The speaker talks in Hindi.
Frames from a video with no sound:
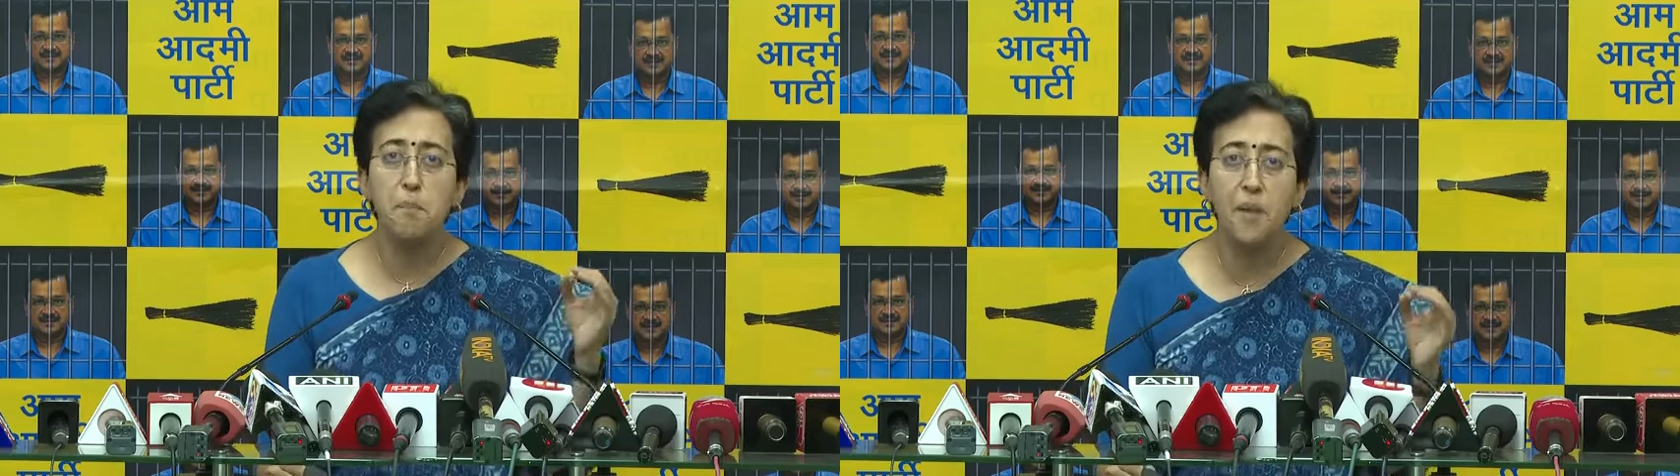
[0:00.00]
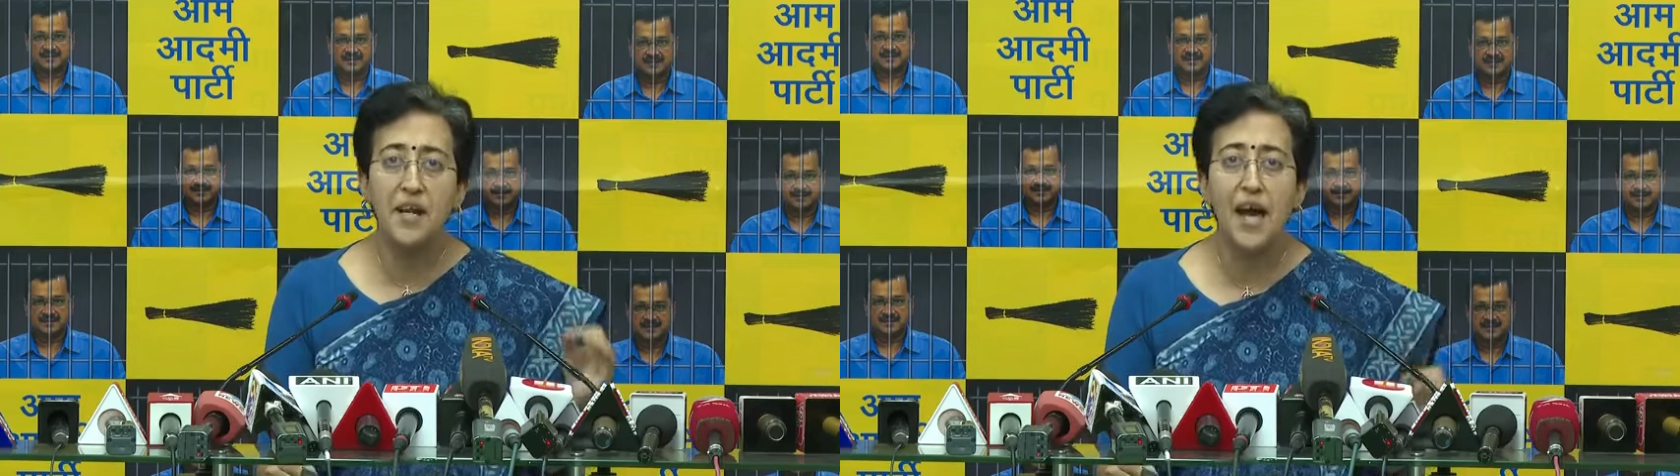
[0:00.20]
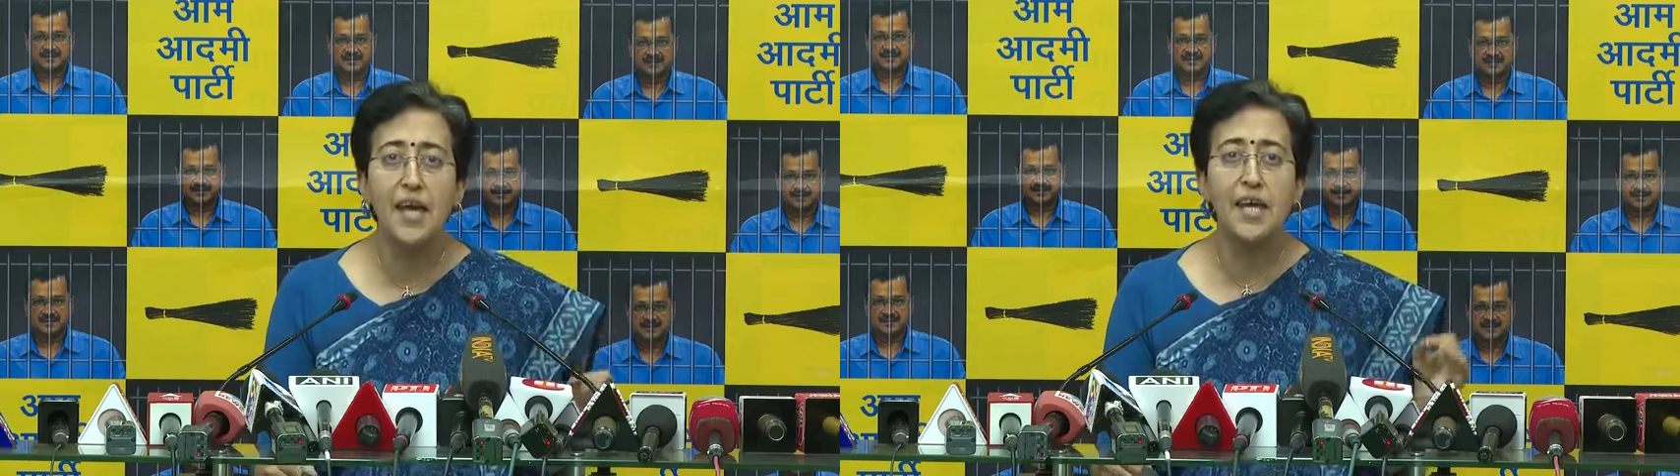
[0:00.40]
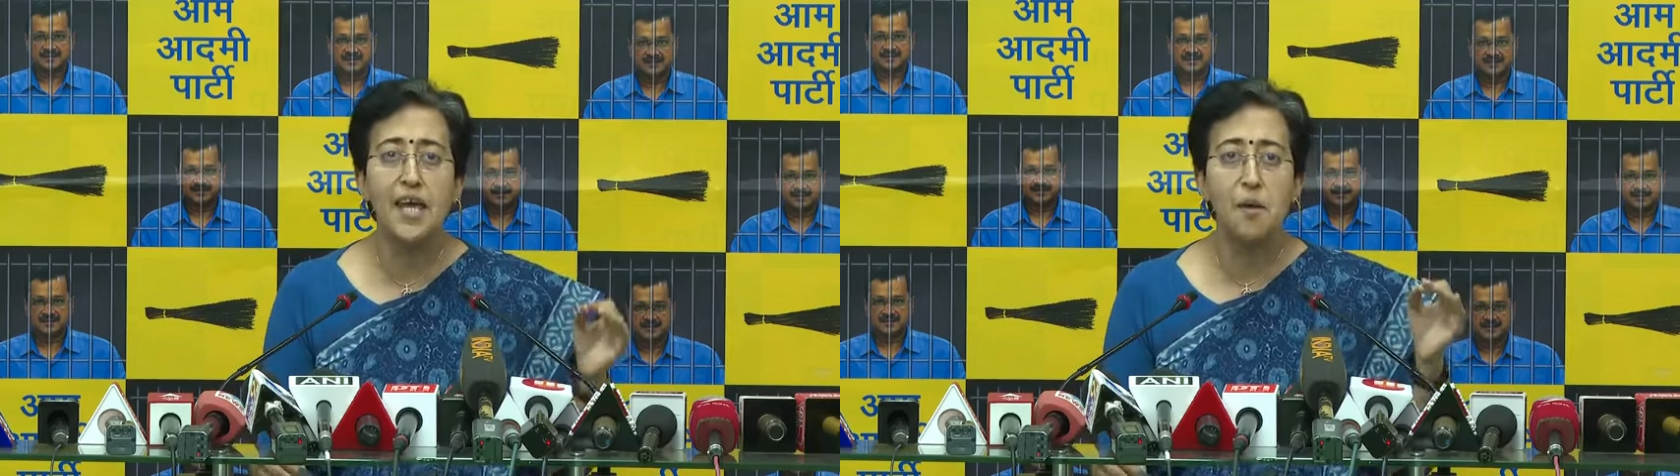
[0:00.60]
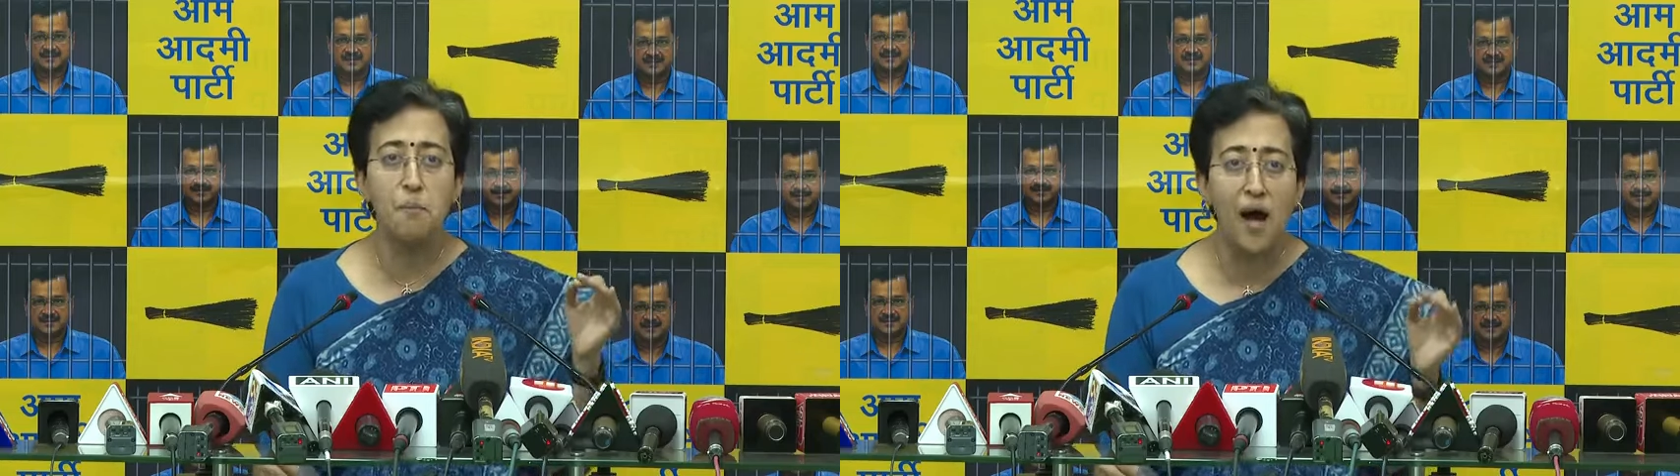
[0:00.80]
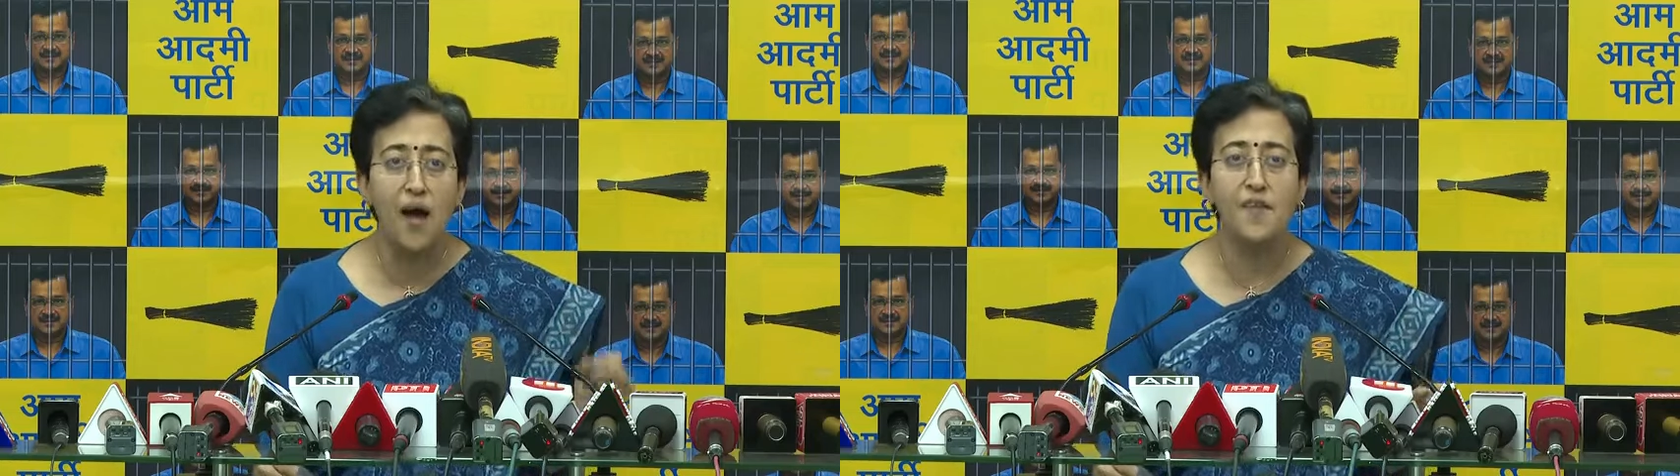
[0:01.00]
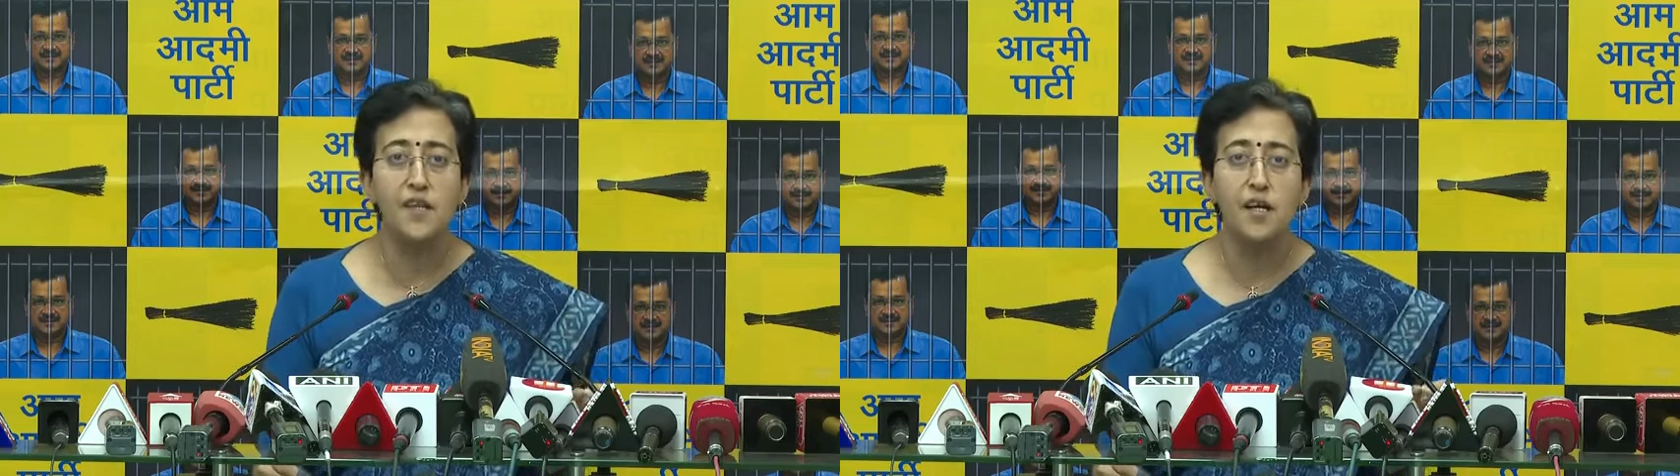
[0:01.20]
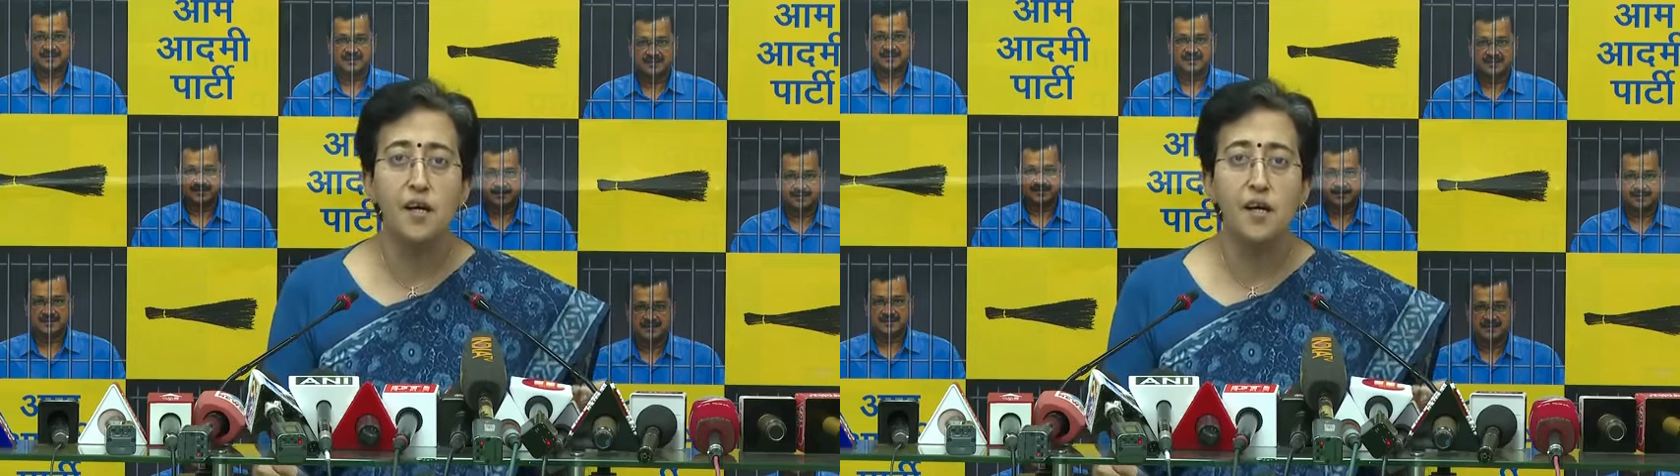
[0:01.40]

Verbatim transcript: पिटाई के बाद